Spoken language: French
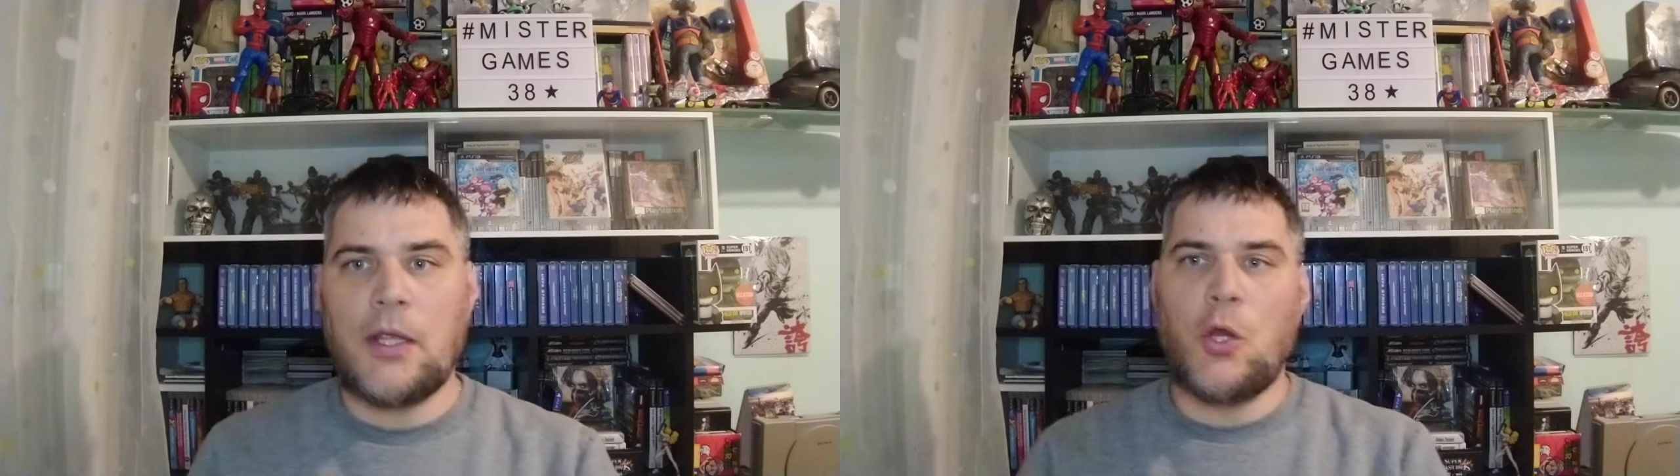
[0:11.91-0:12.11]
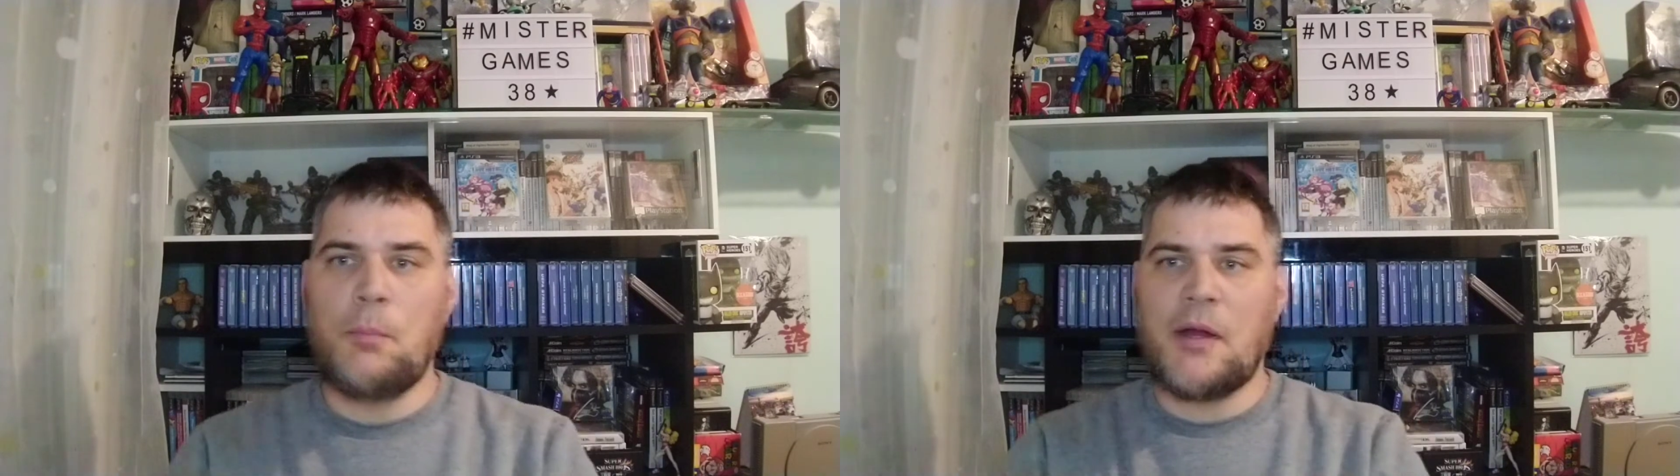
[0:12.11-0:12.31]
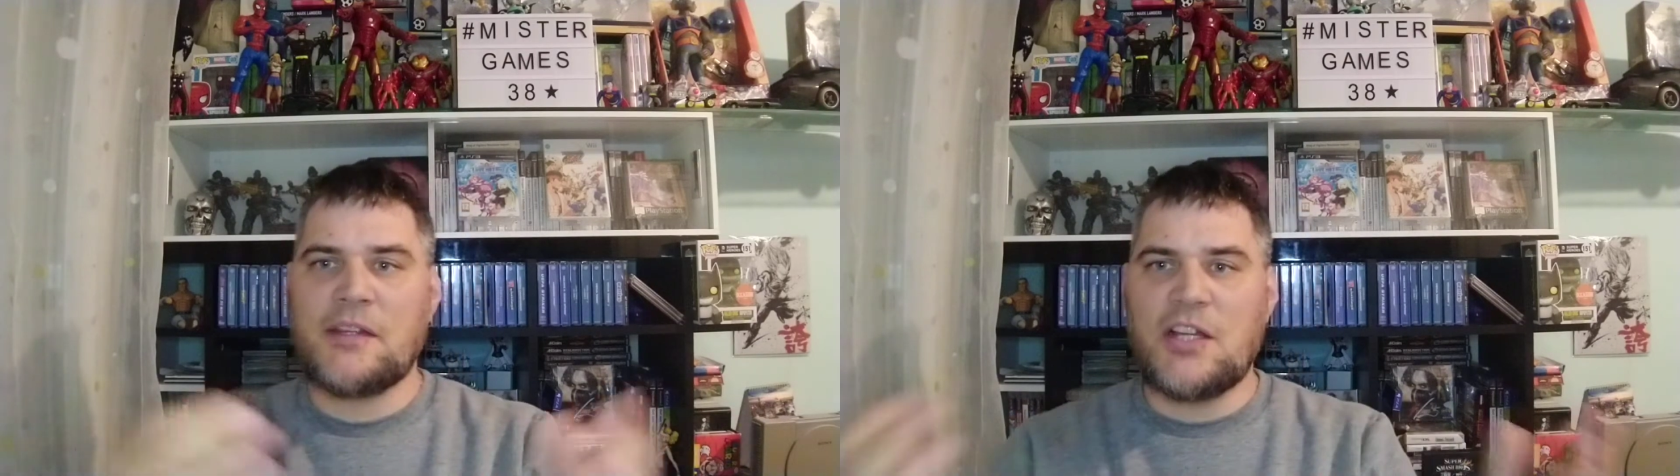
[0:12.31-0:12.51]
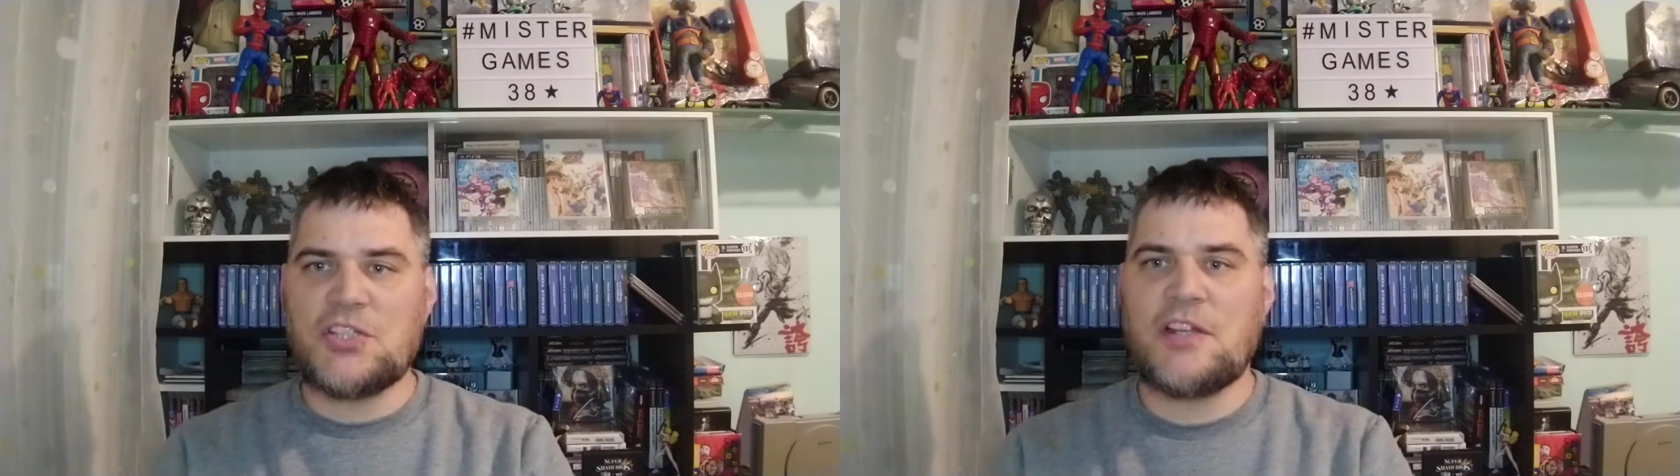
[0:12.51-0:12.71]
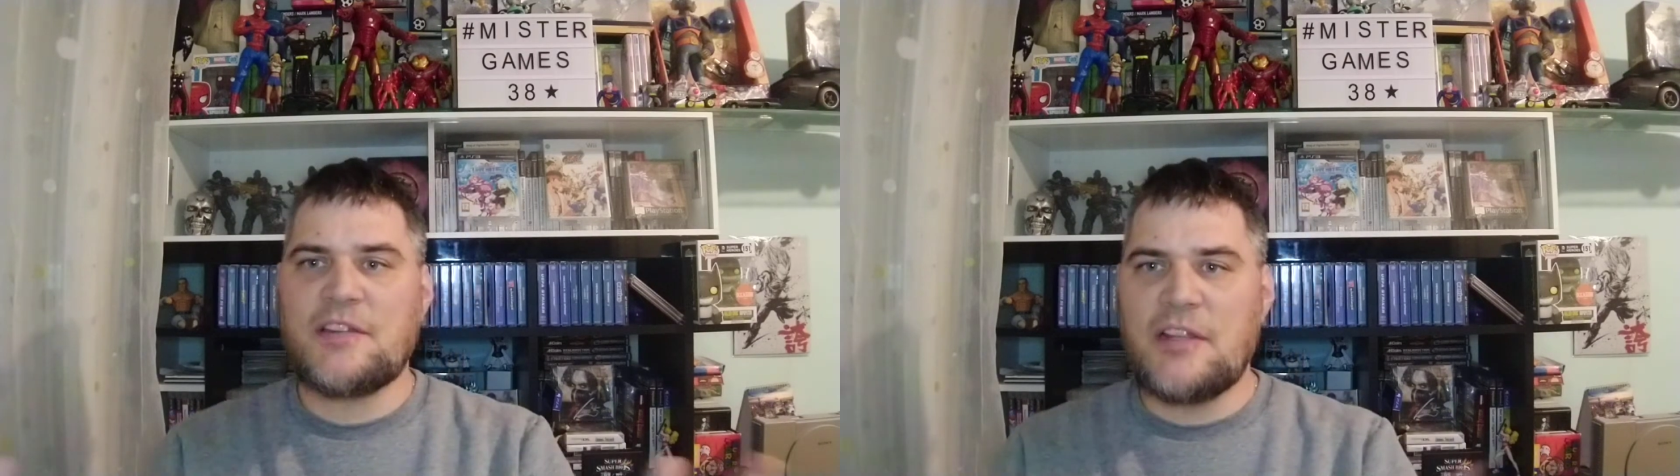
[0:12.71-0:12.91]
et le
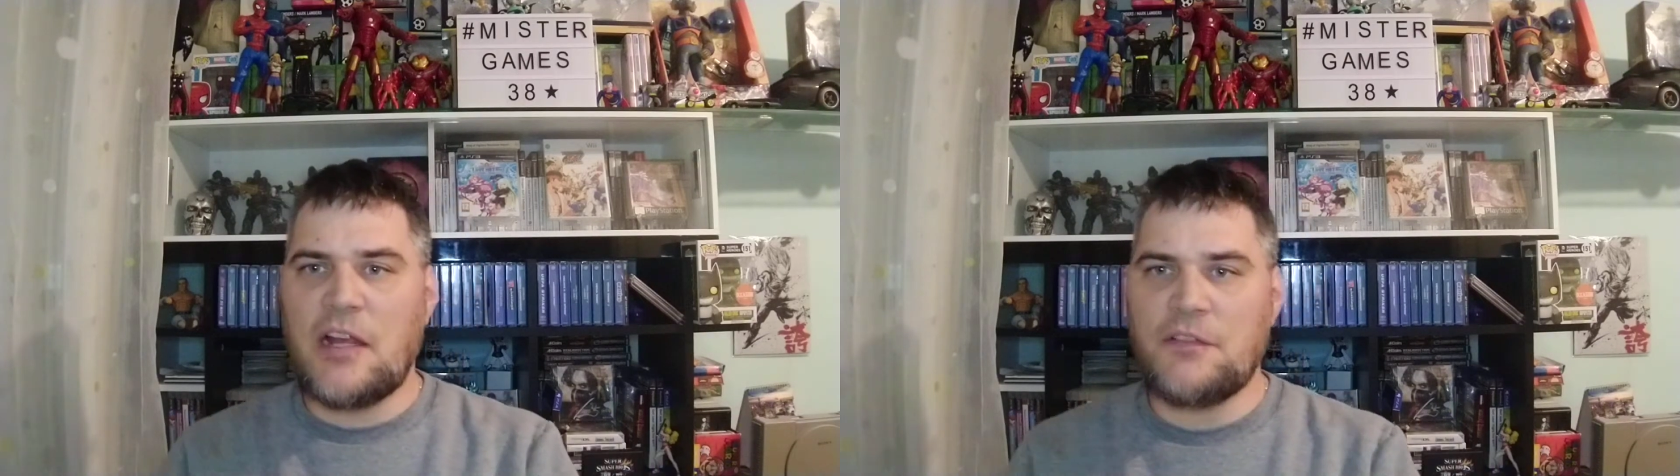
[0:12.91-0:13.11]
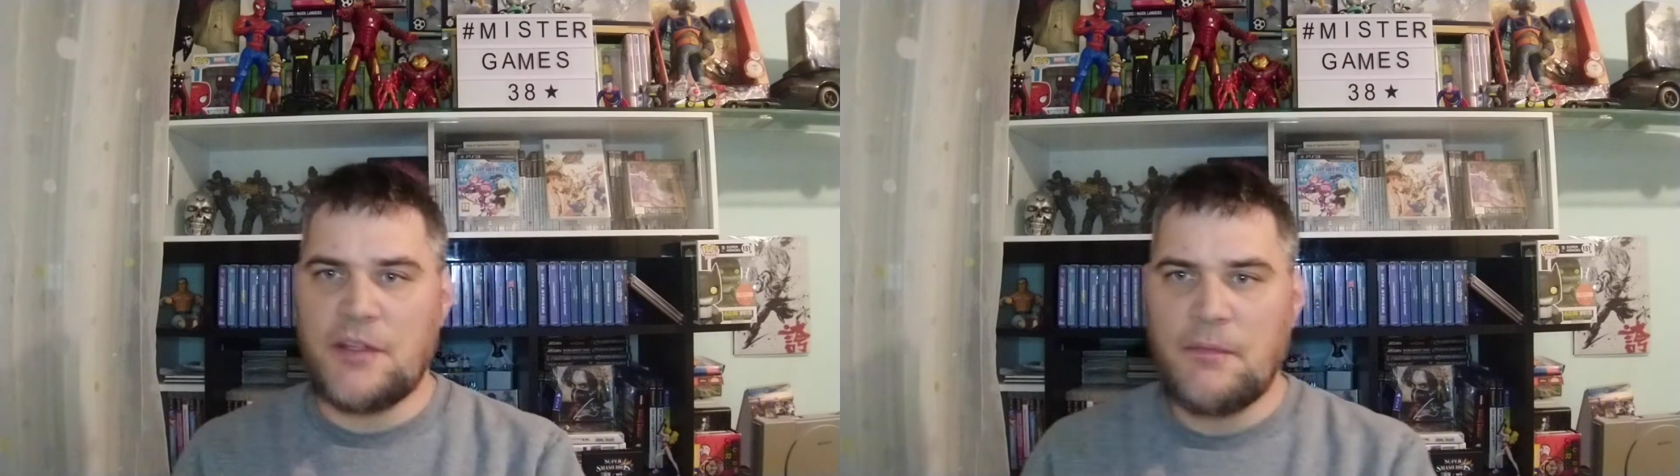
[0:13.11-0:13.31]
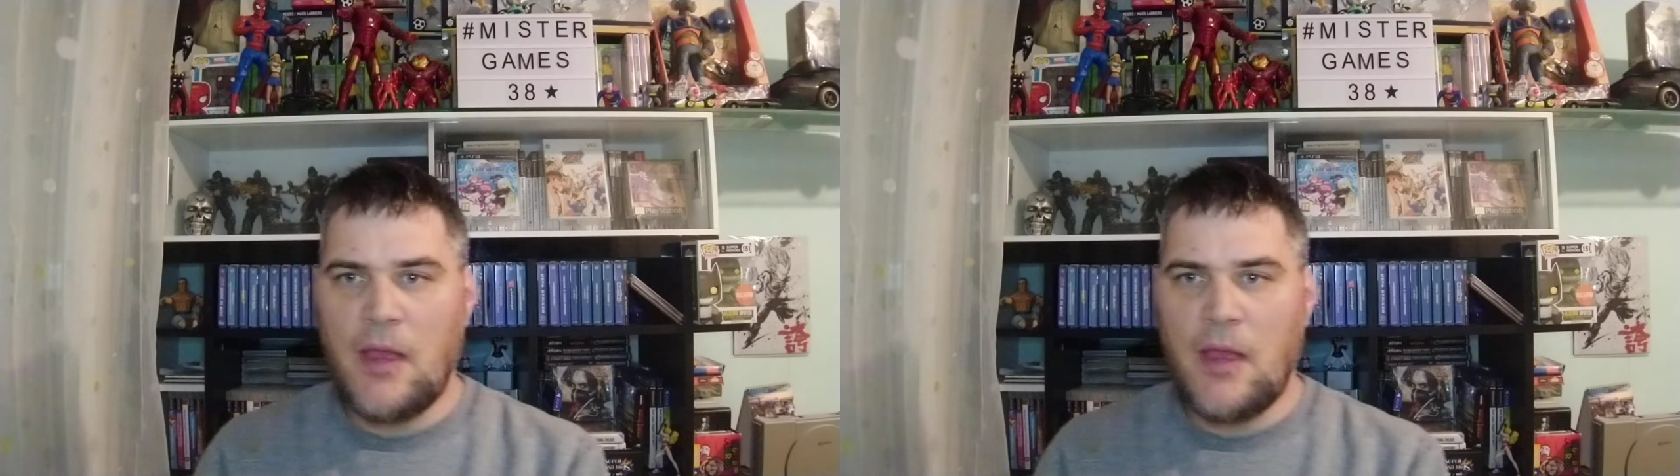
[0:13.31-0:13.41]
partage, c'est la vie.